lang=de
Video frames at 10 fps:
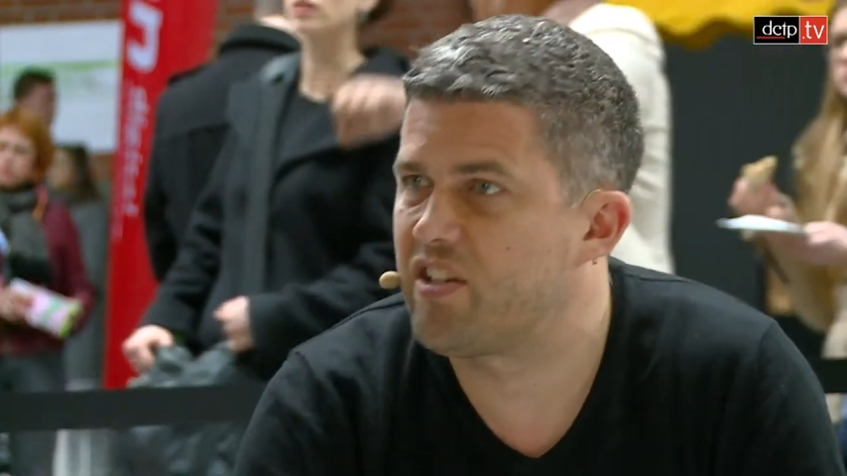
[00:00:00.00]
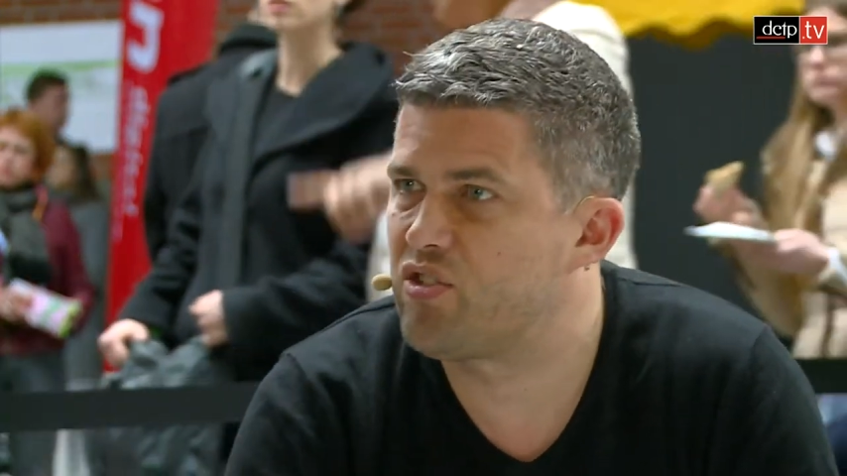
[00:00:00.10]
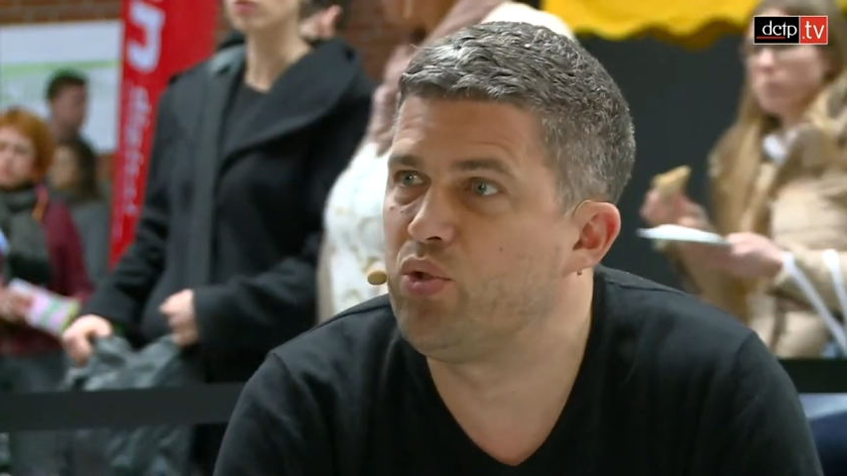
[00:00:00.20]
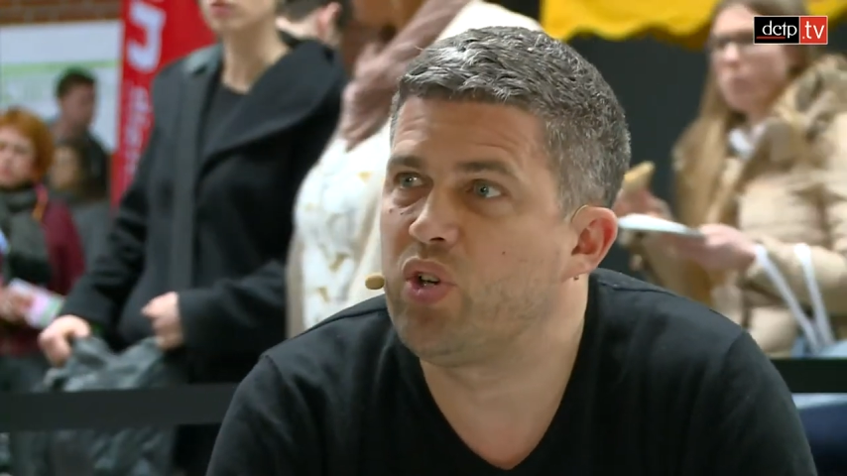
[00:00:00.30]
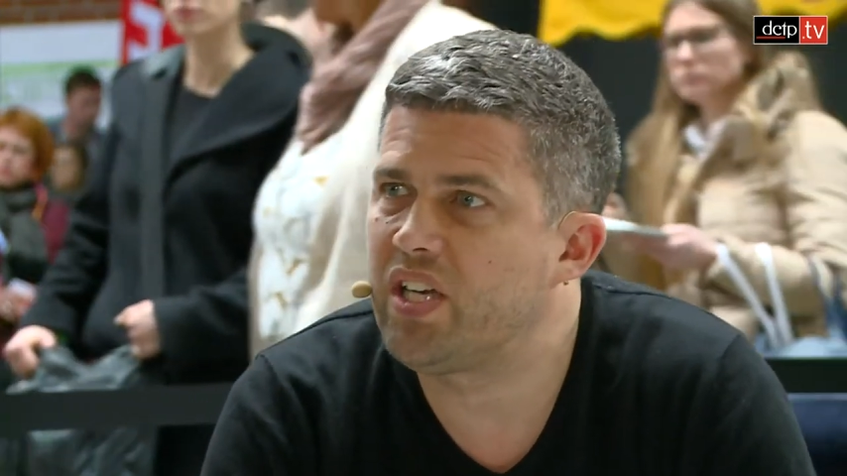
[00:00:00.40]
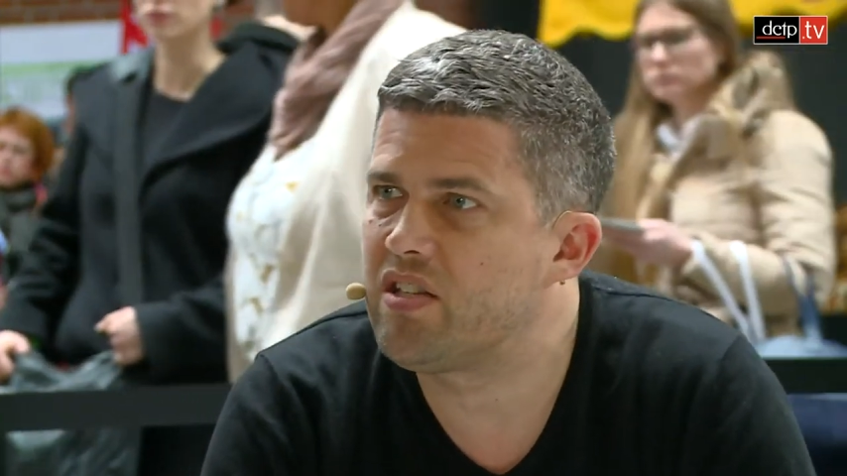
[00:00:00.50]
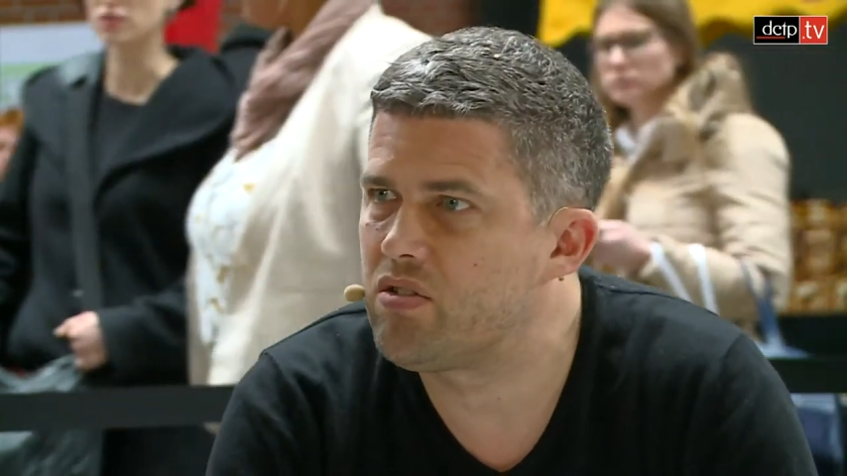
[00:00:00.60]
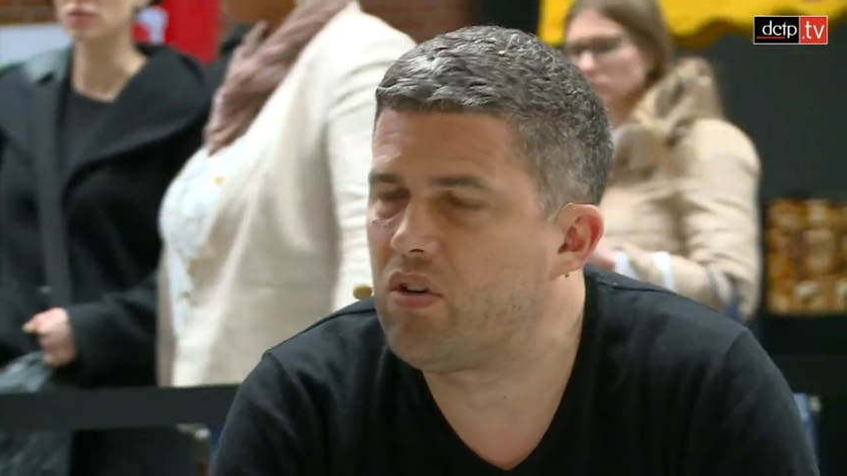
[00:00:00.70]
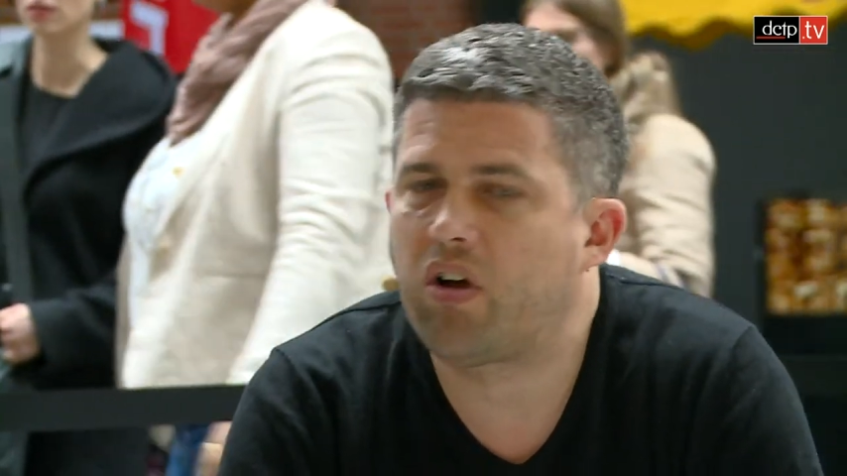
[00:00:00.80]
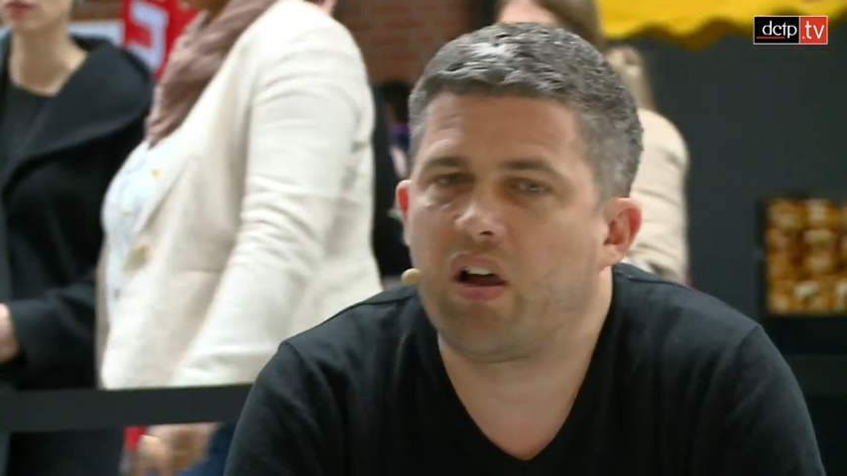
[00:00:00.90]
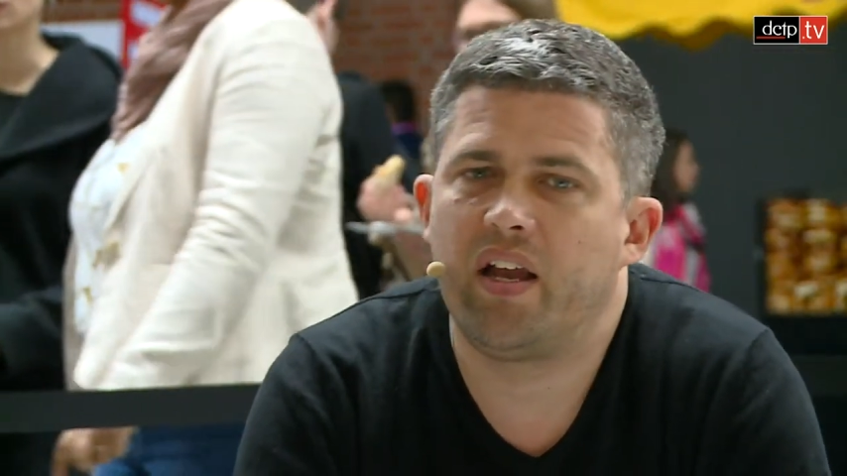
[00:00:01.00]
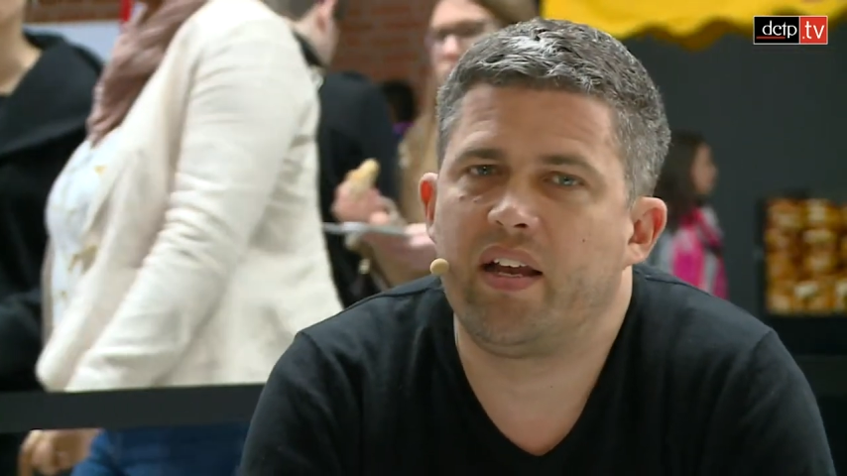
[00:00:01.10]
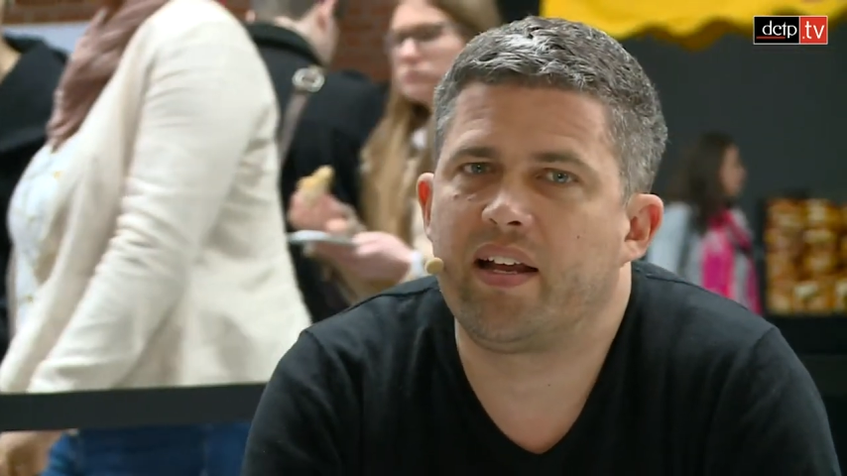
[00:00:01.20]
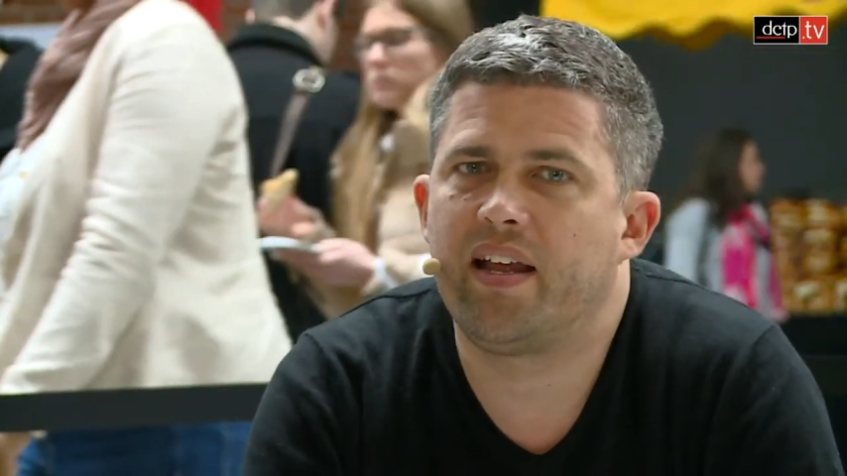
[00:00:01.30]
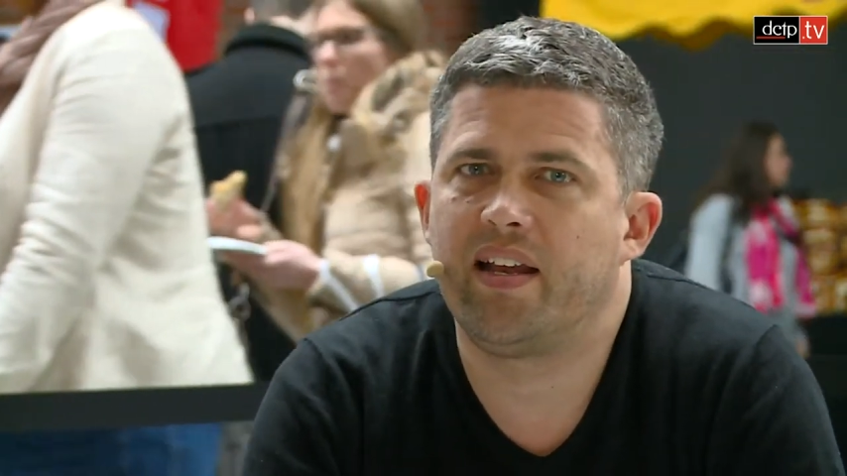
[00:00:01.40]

nach Syrien zu locken in den,